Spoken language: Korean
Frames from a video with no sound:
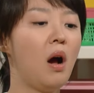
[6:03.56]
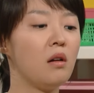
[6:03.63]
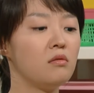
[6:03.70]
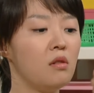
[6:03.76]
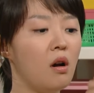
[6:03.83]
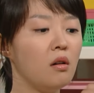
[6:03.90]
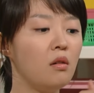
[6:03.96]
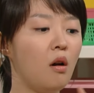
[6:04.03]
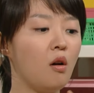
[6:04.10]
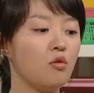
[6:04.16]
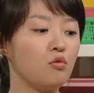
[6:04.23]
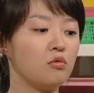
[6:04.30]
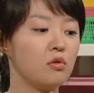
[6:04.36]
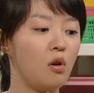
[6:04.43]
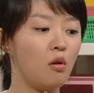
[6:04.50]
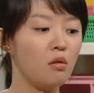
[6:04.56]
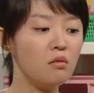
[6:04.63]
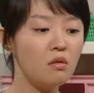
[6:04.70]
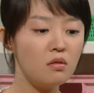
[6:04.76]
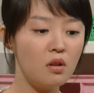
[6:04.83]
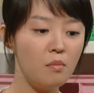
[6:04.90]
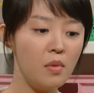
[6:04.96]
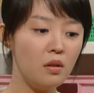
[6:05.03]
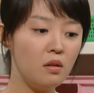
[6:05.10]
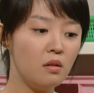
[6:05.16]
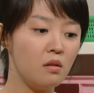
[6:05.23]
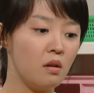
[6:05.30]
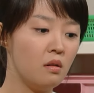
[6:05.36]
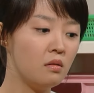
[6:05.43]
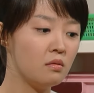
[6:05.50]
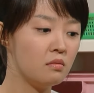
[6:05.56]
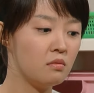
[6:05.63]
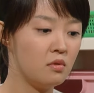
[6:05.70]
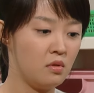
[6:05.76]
박사가 돼가지고 저런 여자를 만나냐?